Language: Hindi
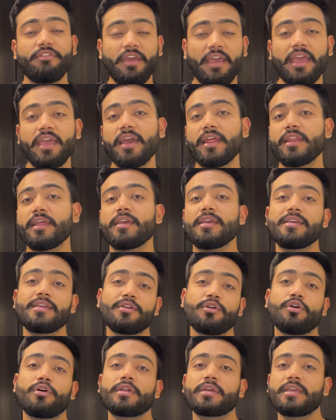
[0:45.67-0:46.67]
है या
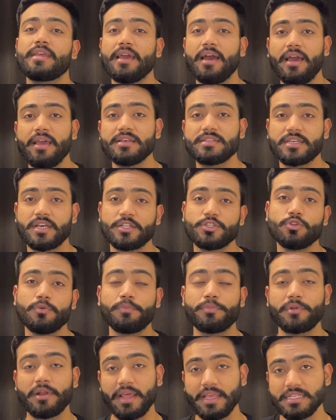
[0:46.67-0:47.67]
नहीं और क्या इसका जो
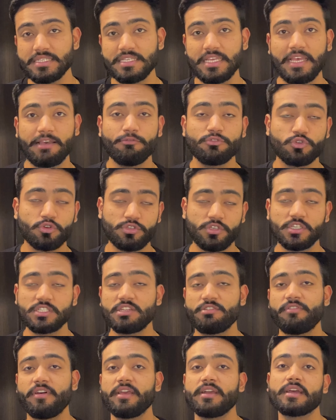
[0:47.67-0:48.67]
प्राइस है उसको
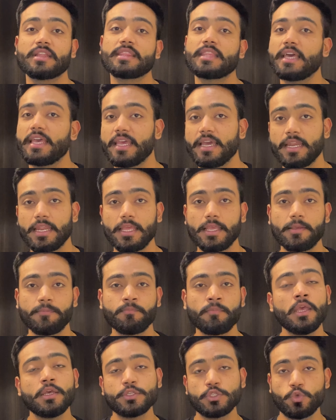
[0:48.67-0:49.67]
जस्टिफाई करता है या नहीं
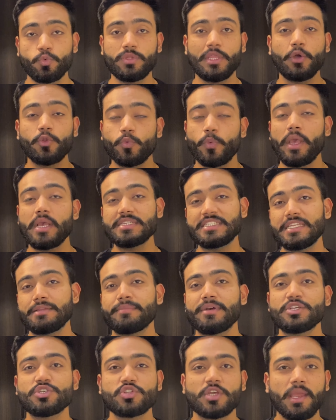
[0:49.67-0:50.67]
सो विदाउट
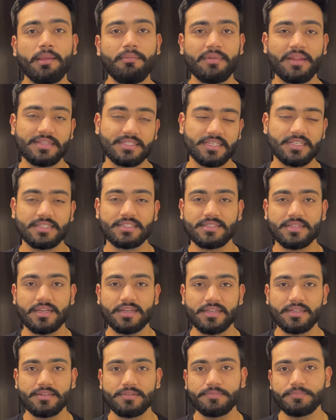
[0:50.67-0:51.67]
वेस्टिंग मच टाइम लेट्स गेट
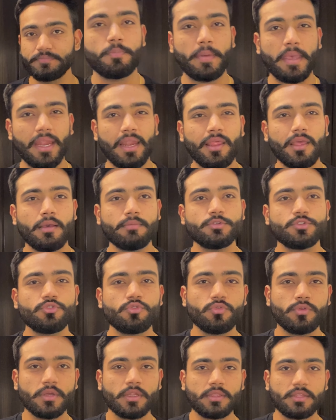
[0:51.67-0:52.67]
स्टार्टेड पहले हम
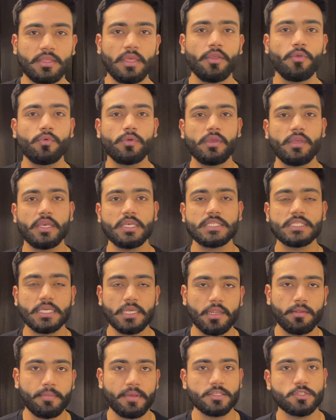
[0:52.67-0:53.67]
शुरू करते हैं क्योंकि ये
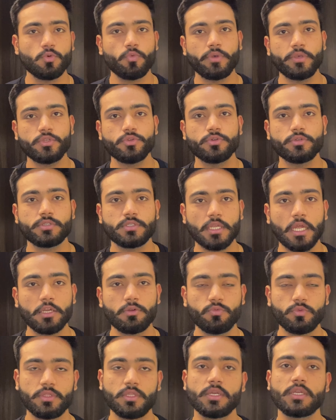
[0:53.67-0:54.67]
सिरम है सो वी शुड स्टार्ट
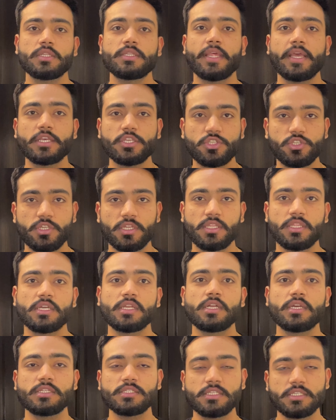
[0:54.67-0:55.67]
विद द टेक्सचर एंड द
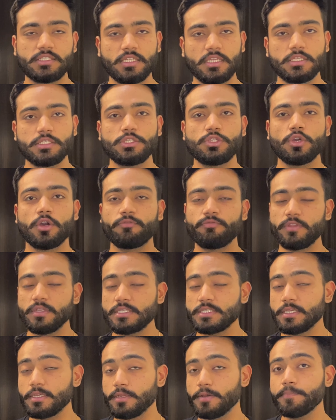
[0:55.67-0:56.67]
कंसिस्टेंसी ऑफ द
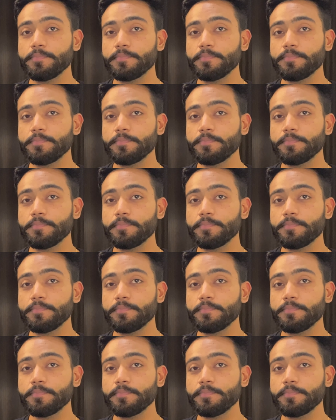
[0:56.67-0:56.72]
सिरम